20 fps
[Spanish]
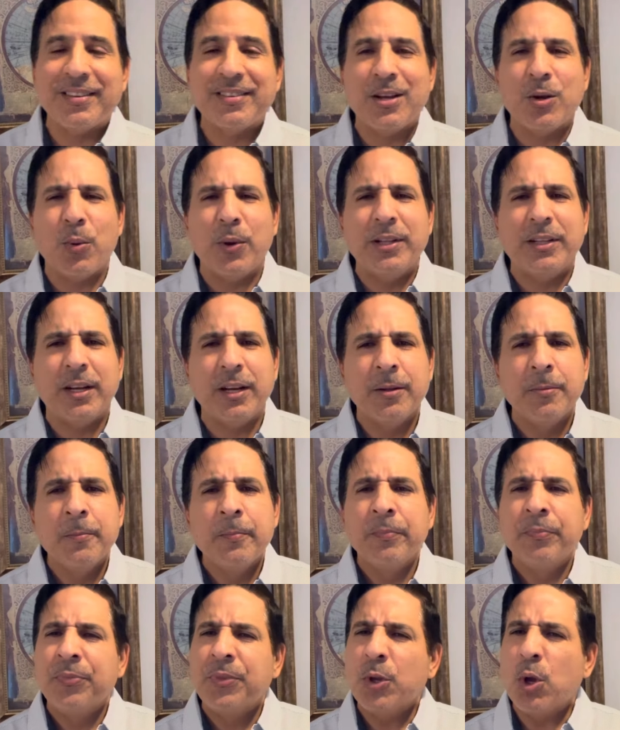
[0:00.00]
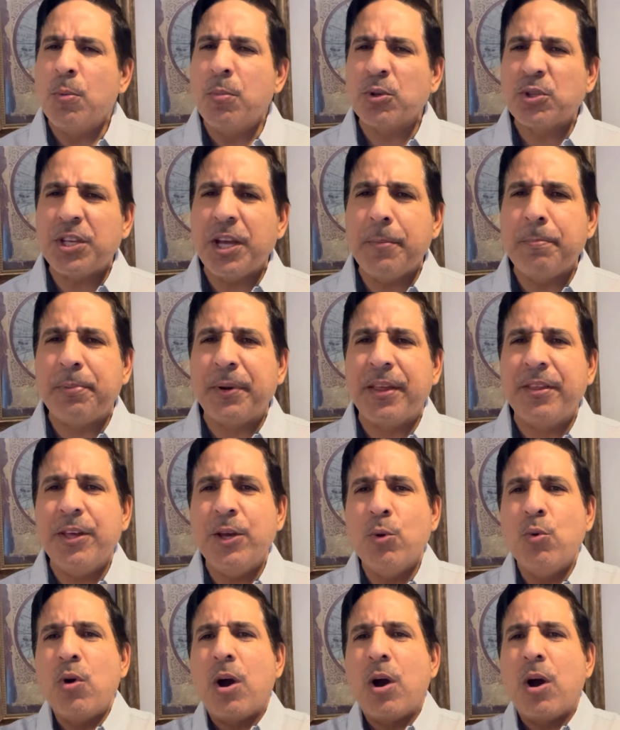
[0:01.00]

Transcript: que se encuentre Como siempre digo,